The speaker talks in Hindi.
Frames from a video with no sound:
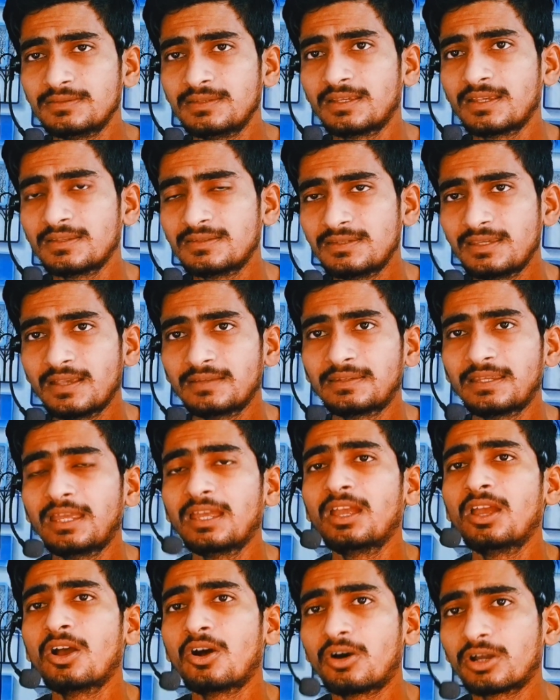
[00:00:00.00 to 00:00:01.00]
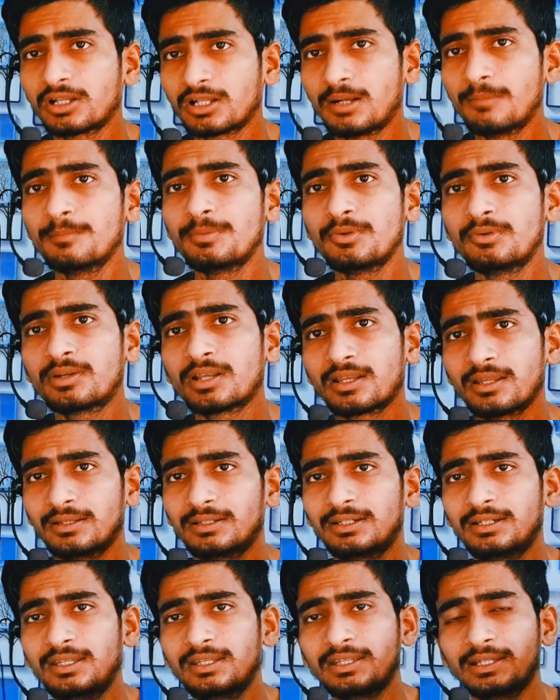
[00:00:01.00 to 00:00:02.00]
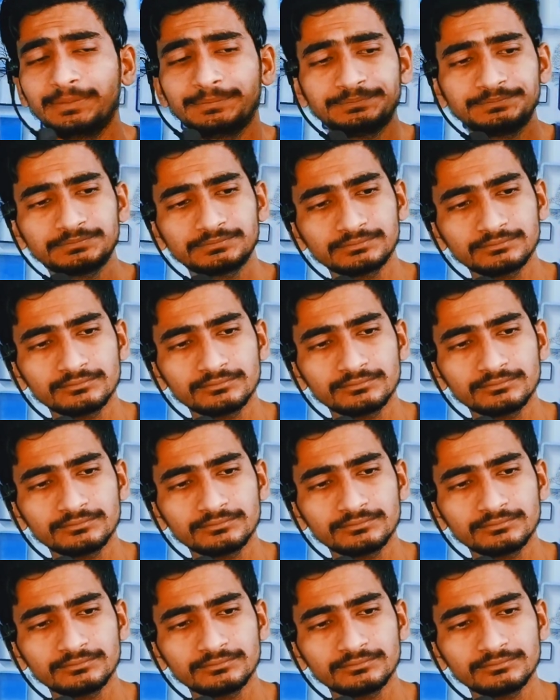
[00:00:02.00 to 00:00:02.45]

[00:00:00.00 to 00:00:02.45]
जीके जीएस है और कंप्यूटर है ठीक है